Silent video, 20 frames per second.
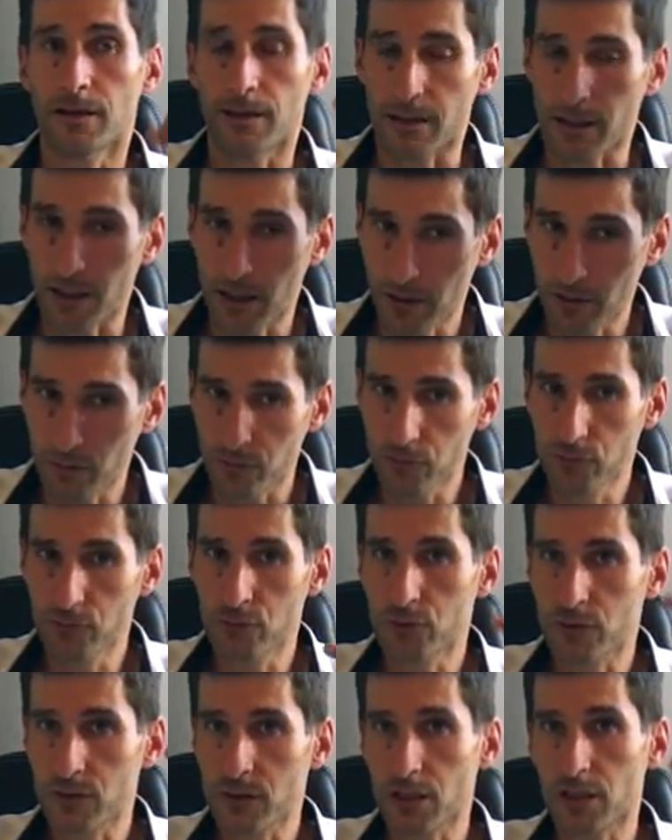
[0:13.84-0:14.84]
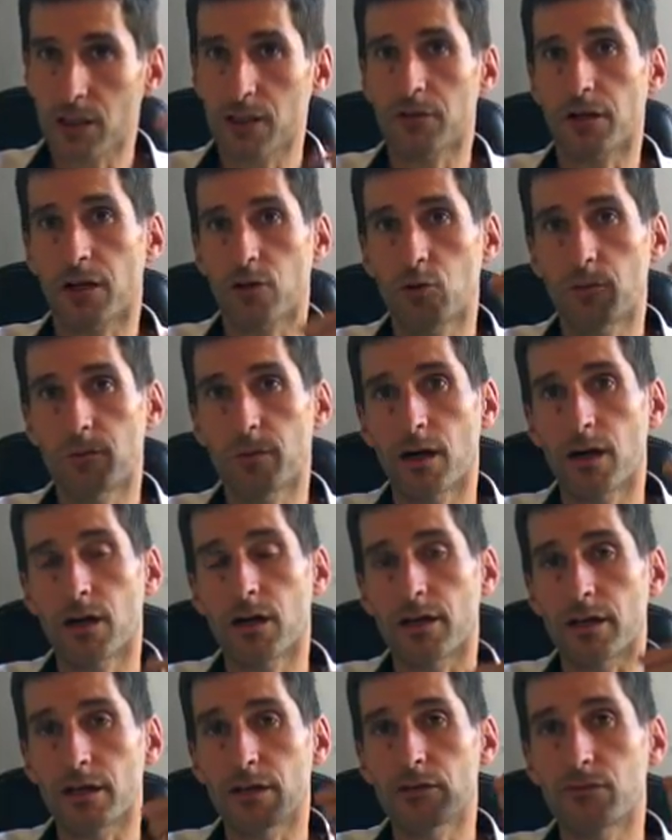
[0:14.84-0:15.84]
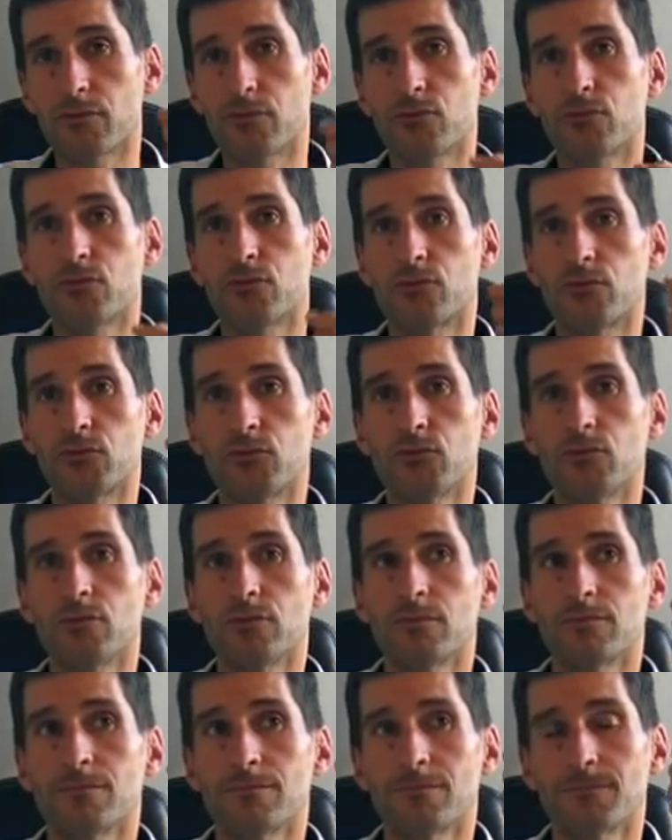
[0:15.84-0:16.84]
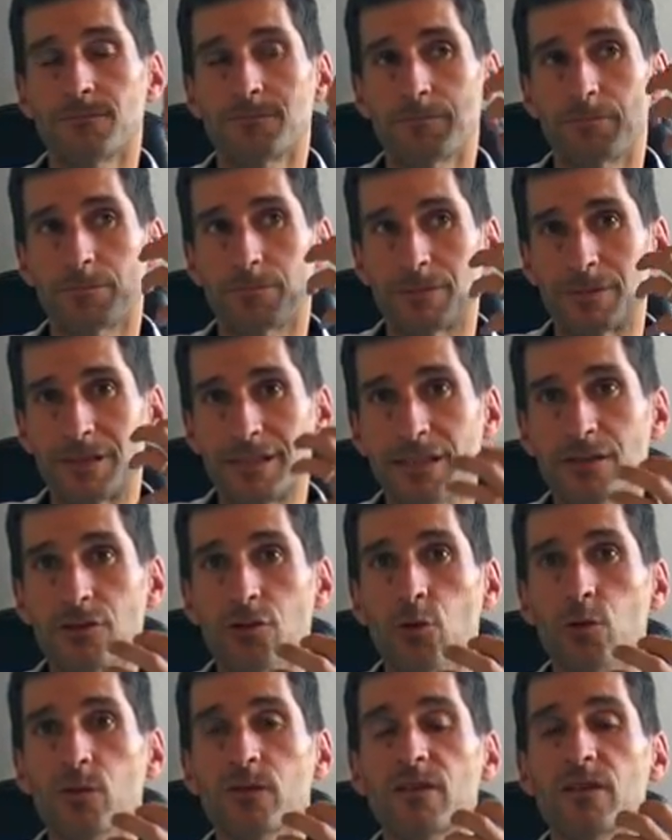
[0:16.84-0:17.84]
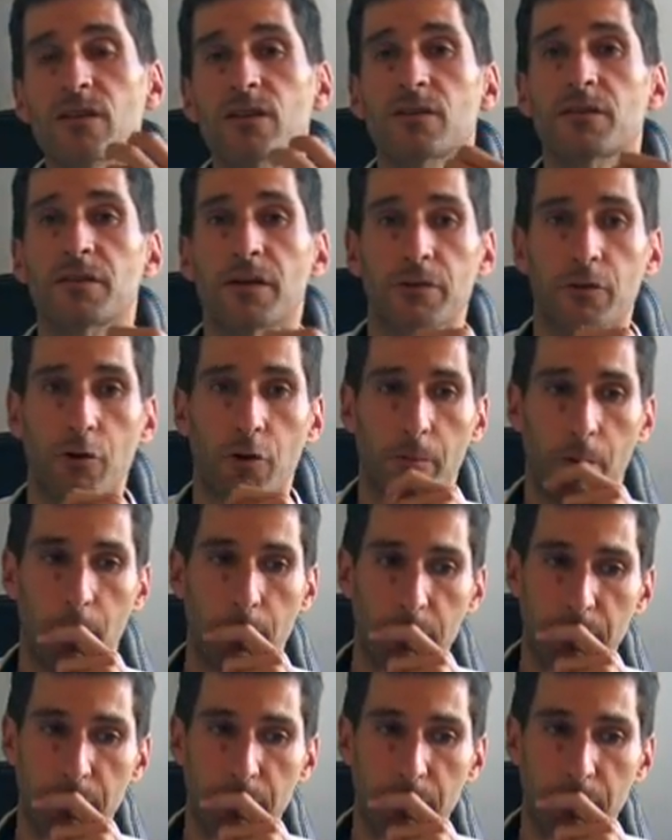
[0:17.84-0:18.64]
Et là, vous vous tirez vers le bas et vous vous détruisez intérieurement.